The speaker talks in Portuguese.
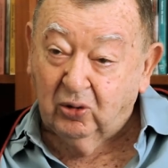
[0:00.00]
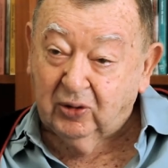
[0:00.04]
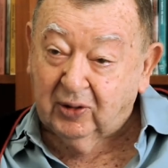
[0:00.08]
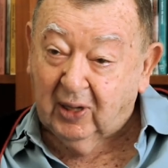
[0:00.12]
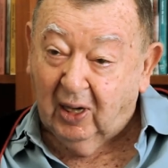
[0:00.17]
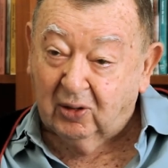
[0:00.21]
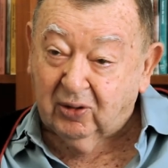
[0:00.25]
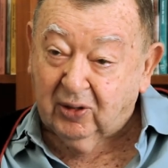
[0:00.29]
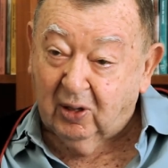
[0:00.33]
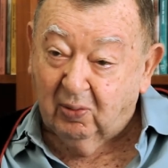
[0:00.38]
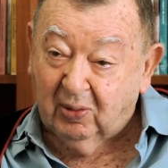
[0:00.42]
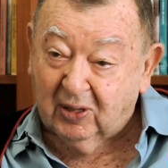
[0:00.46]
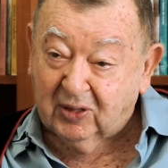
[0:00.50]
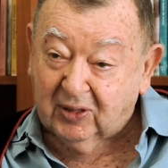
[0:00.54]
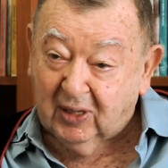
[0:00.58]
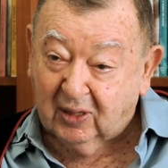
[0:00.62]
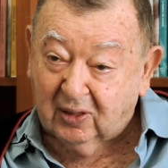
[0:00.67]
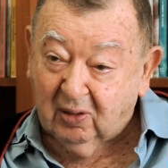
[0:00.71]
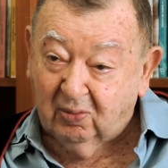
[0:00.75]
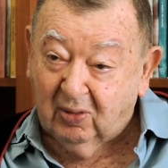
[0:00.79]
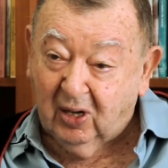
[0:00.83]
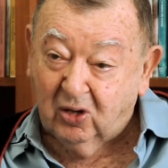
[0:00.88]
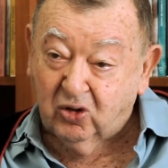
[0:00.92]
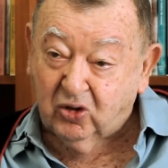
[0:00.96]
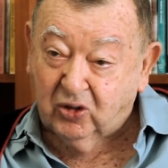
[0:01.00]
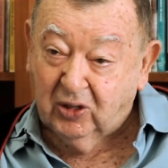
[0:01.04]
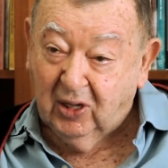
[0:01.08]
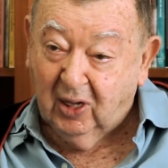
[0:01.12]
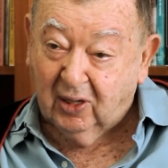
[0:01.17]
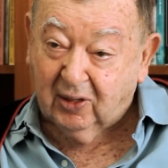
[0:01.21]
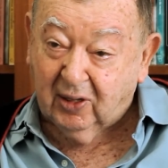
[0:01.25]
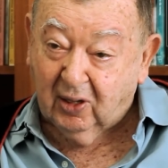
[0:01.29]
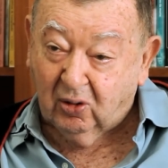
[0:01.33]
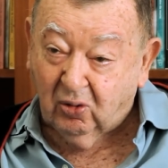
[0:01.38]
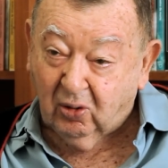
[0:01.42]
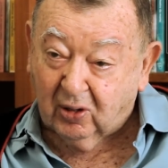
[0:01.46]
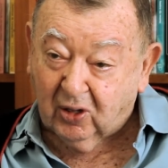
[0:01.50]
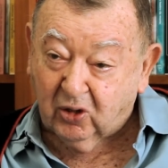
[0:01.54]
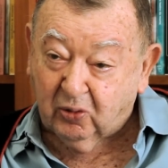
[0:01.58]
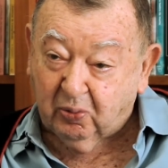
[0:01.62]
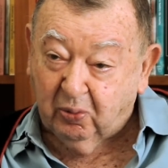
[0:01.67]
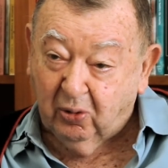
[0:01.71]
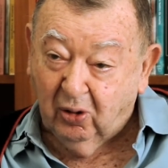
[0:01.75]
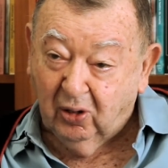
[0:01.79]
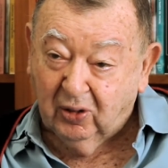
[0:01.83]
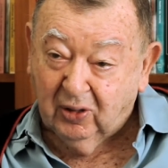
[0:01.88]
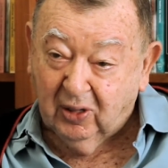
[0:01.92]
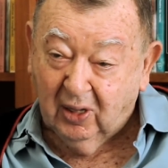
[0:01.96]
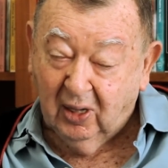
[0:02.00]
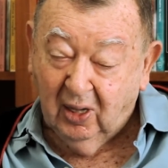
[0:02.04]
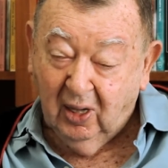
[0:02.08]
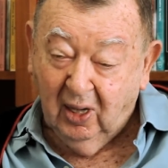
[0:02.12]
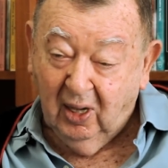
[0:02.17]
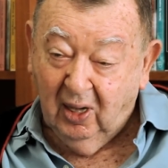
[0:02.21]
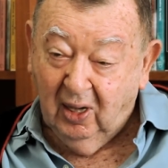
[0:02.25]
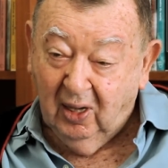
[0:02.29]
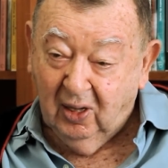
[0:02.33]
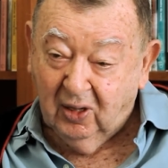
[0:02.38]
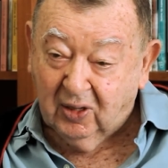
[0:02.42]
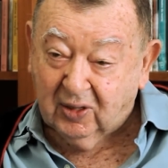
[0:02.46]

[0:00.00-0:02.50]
teatro tem uma certa magia que corresponde, em